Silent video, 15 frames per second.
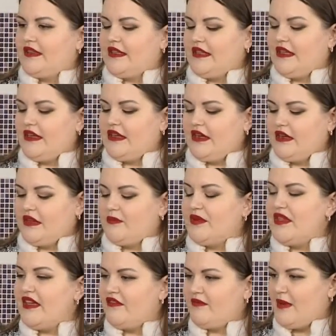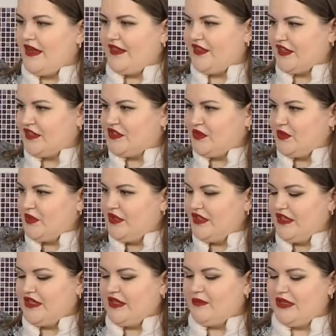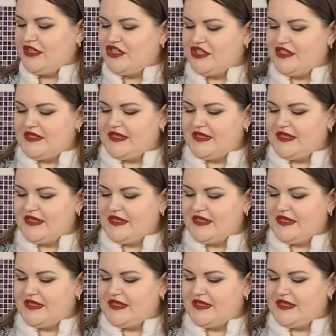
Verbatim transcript: такие как пневмоаттракционы, это большие